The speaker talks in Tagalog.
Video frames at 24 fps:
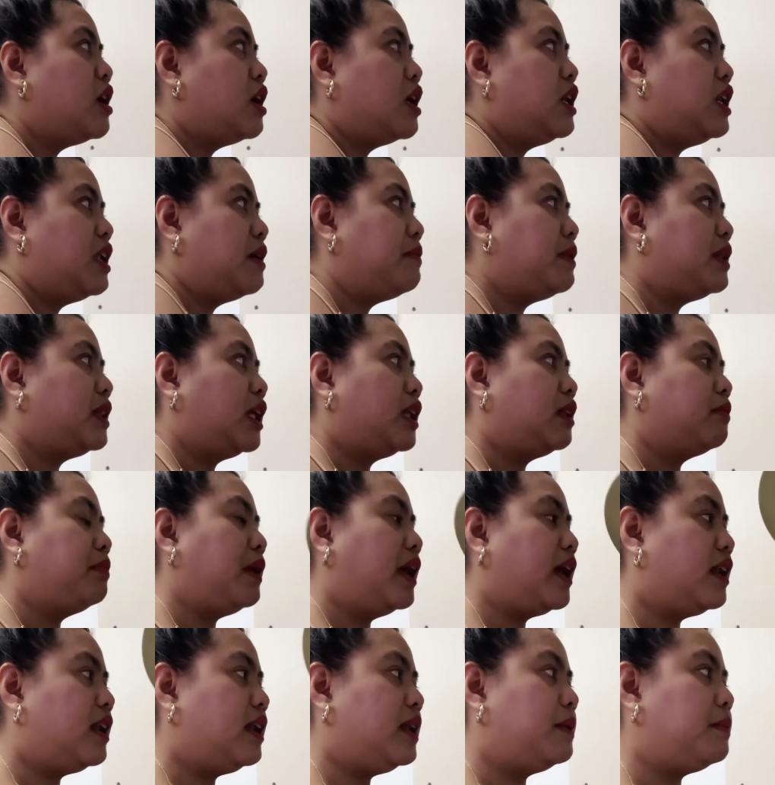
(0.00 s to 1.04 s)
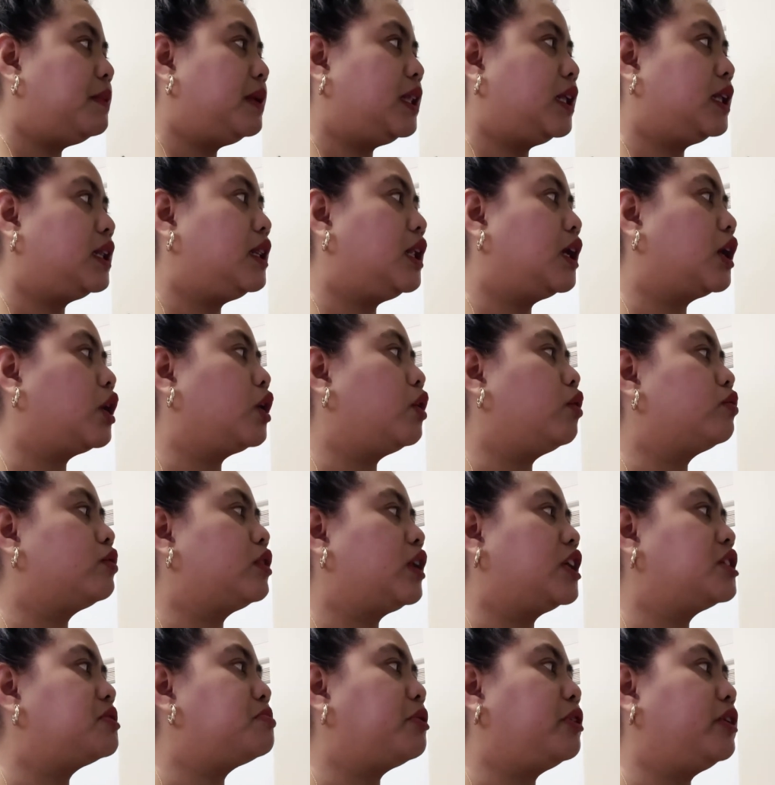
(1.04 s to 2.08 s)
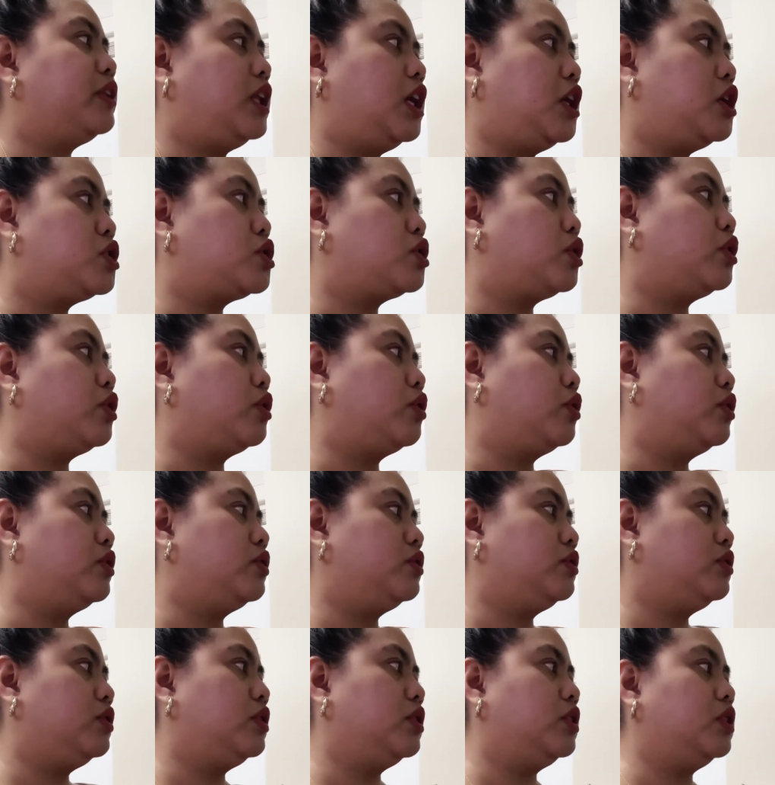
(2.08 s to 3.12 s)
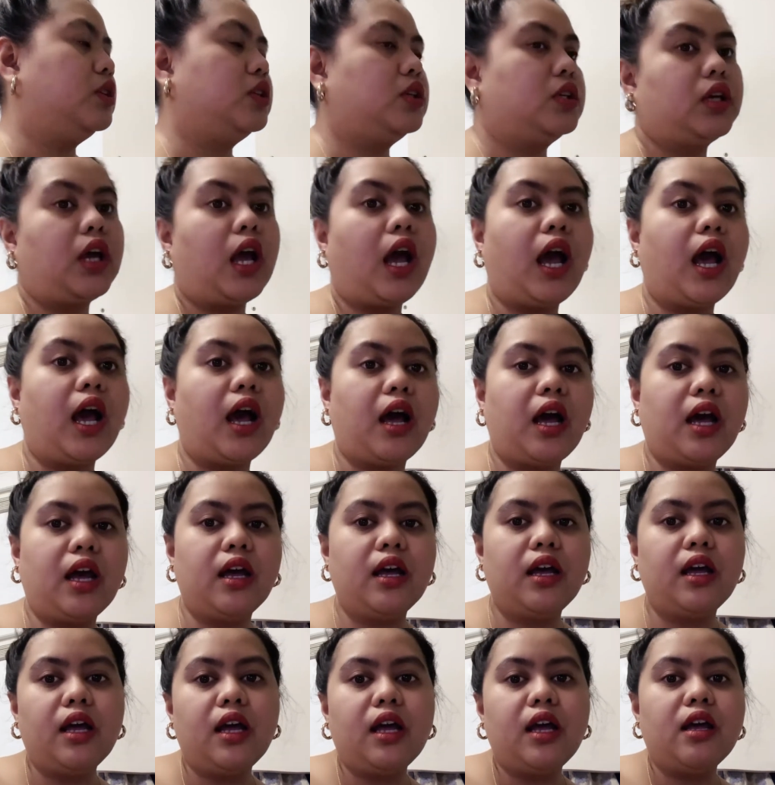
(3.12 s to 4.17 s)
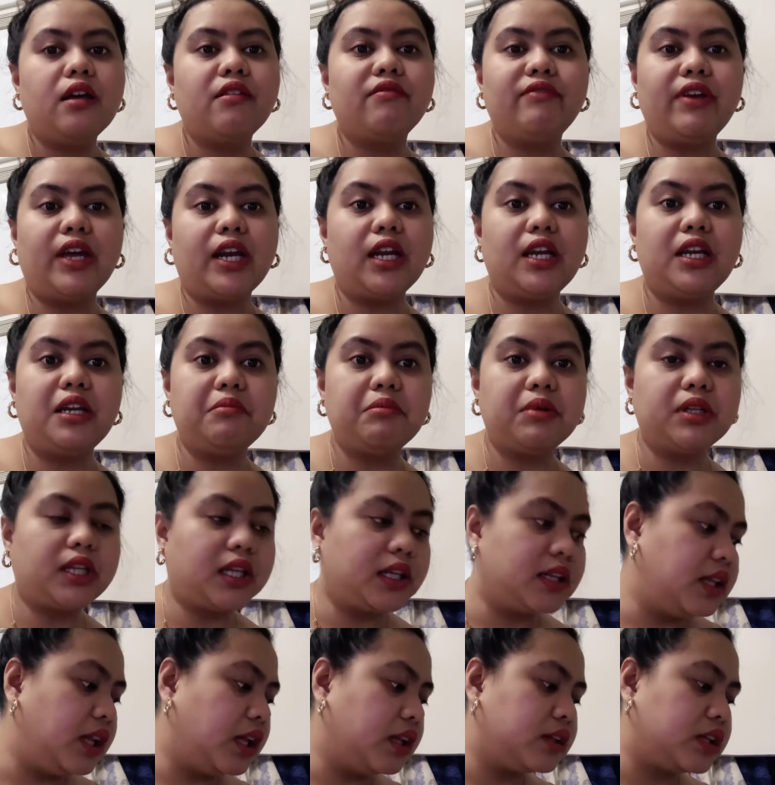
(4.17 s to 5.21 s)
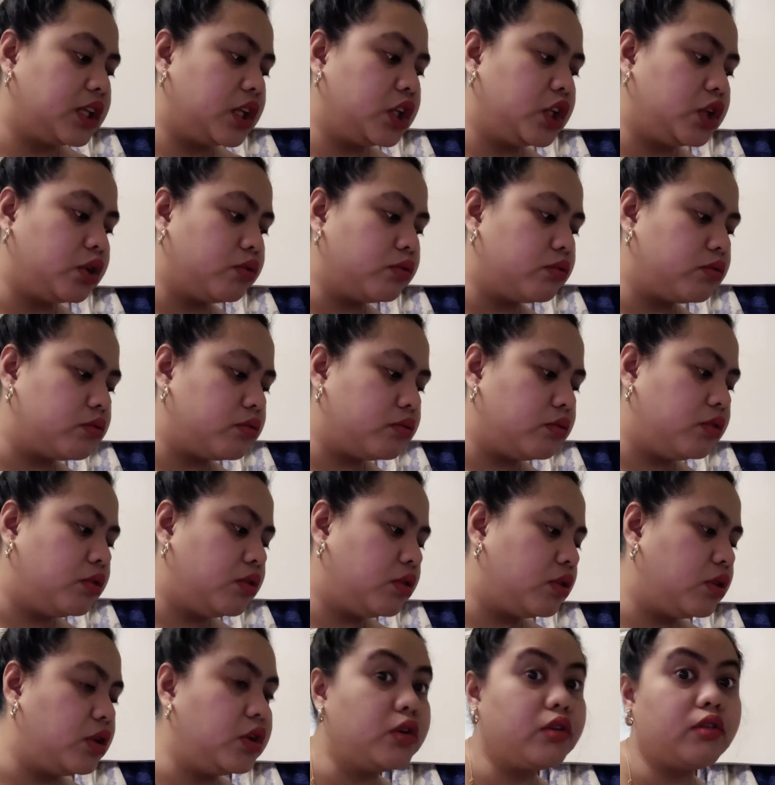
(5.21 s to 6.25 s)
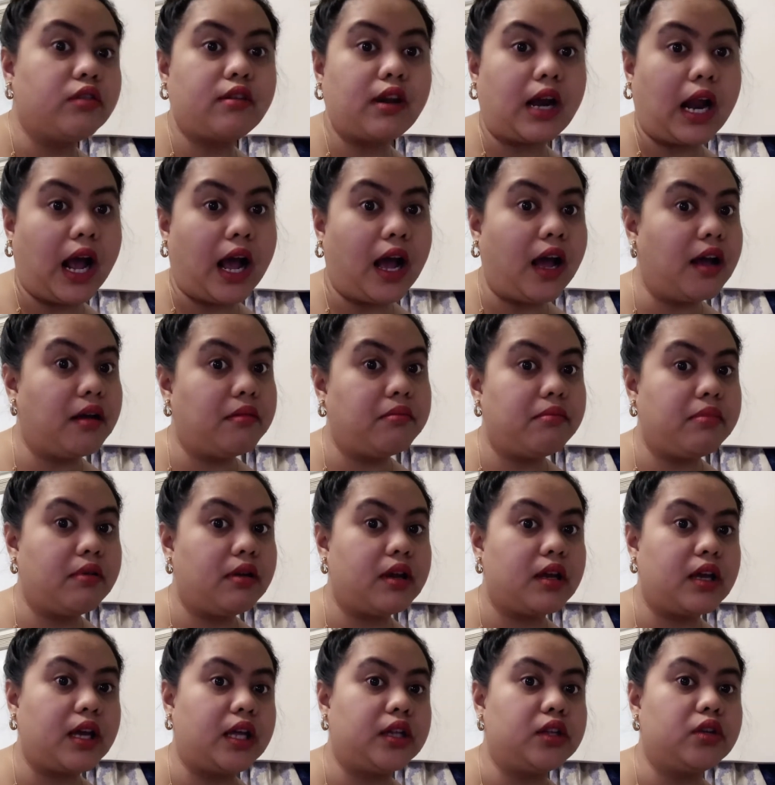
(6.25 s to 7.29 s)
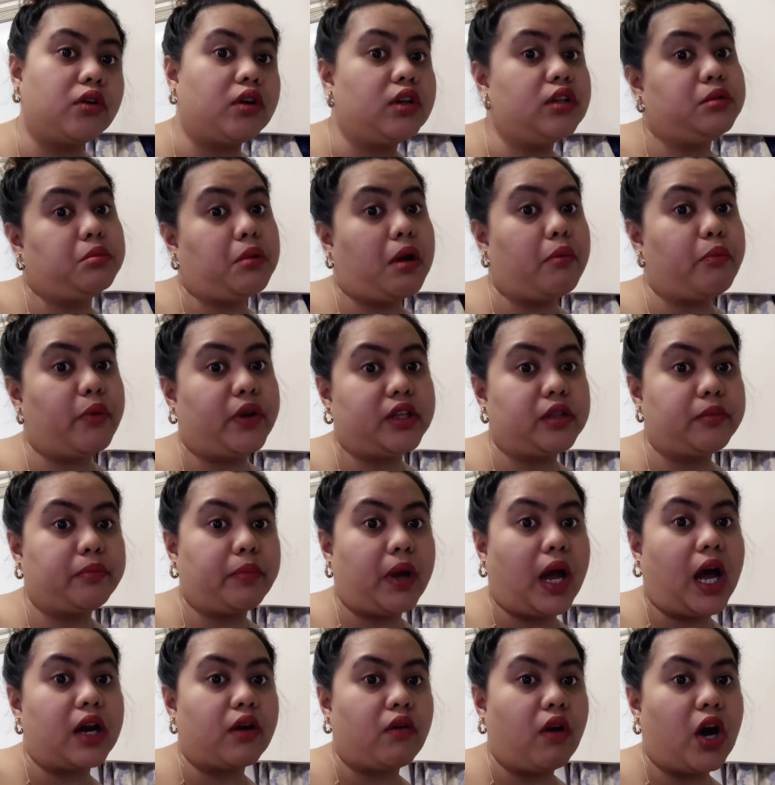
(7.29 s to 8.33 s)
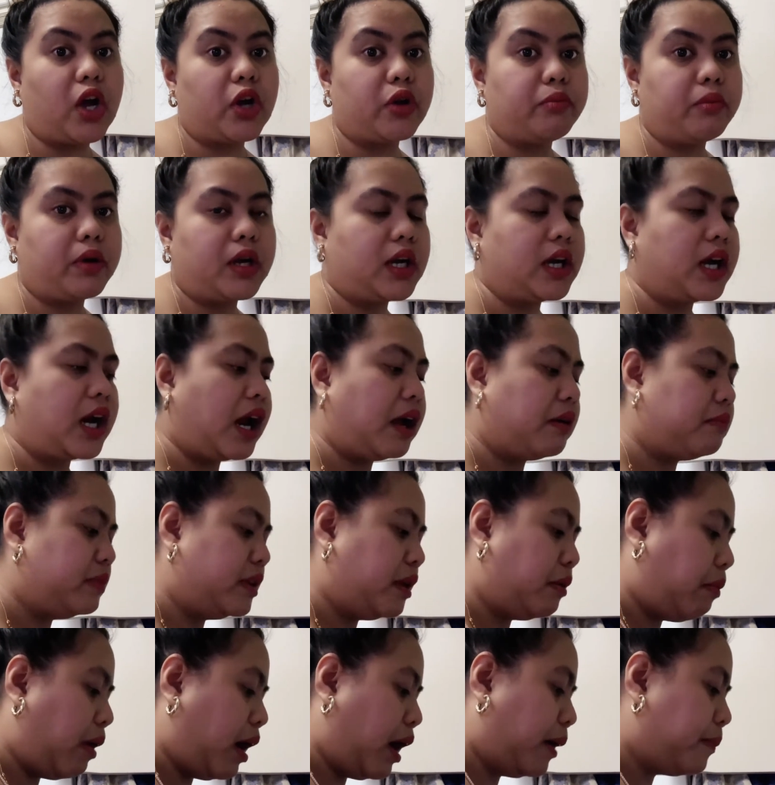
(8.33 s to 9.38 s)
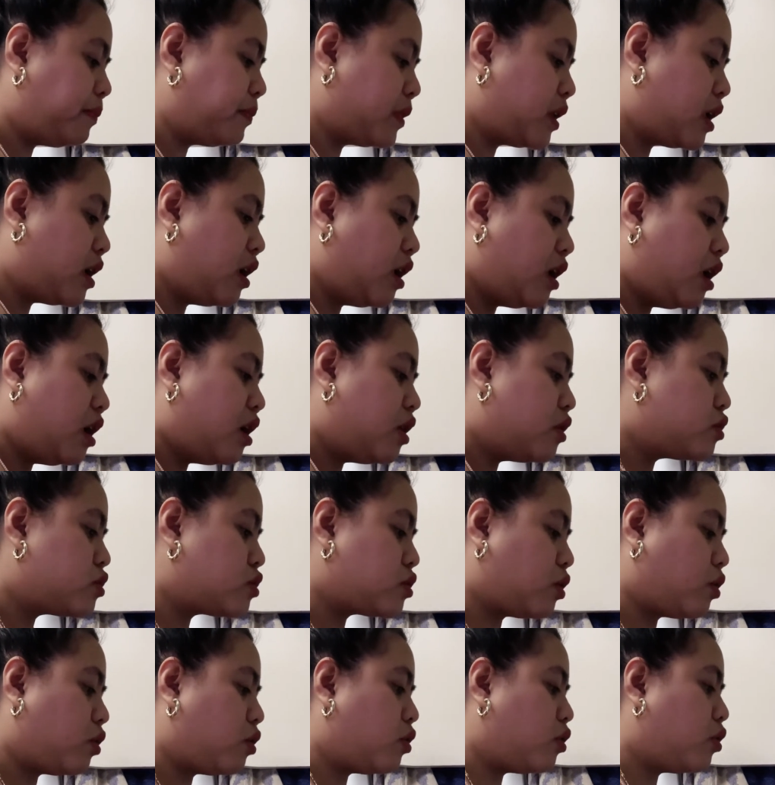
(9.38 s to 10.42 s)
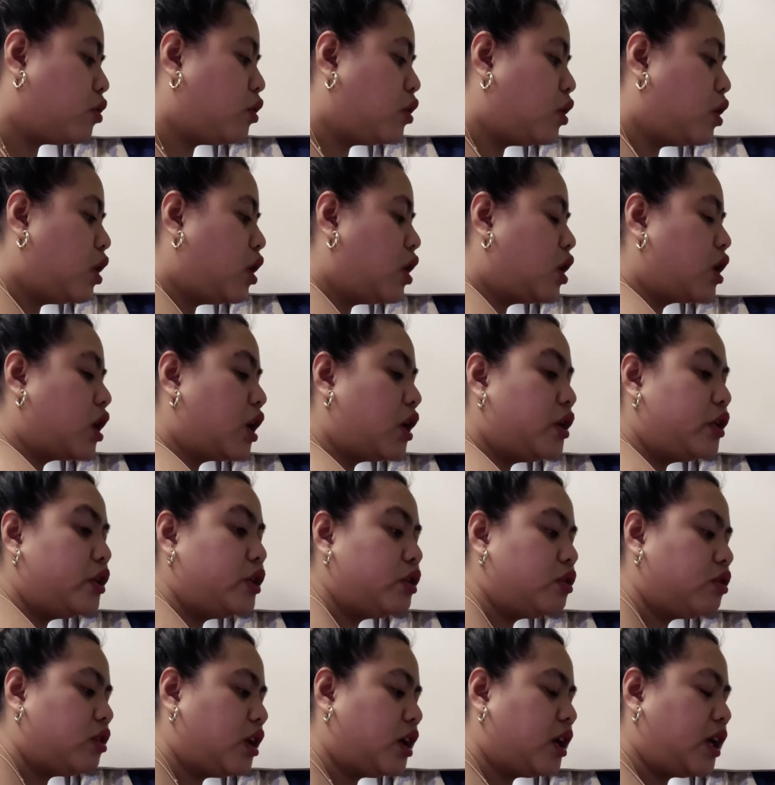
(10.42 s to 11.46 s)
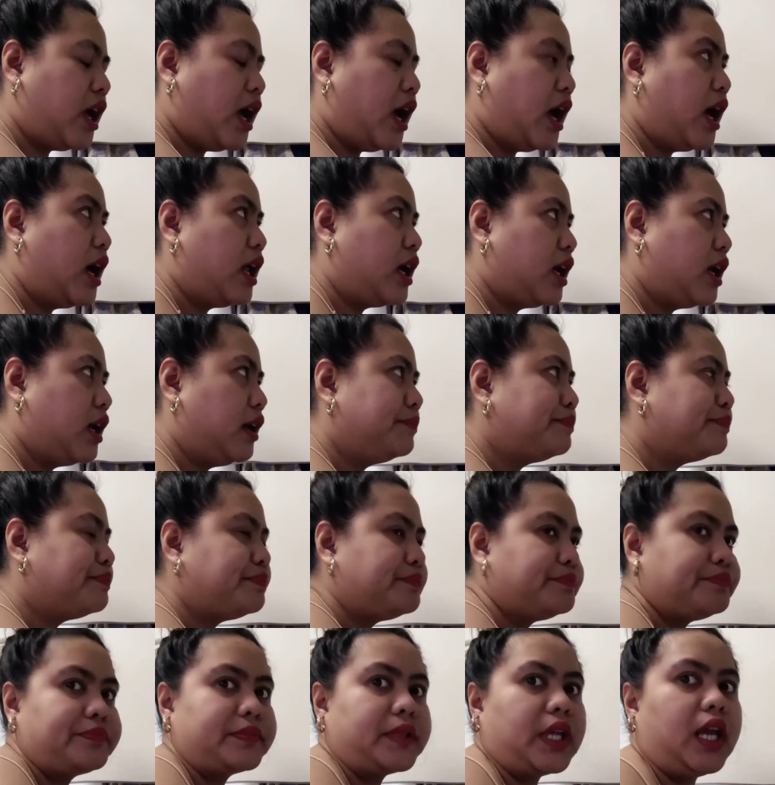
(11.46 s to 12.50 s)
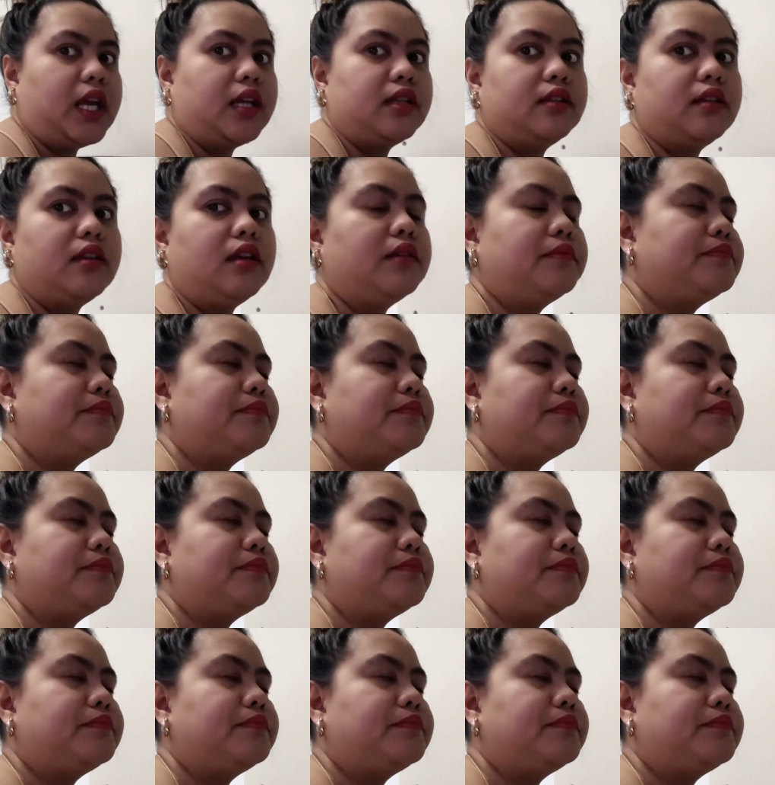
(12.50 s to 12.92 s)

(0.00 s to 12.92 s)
limited, very limited lang yung transportation nun. Uh, ah, very limited lang din yung, yung grab and all, ano mga pwede araw-araw mag-grab, diba? So, ganun yung nangyari. And,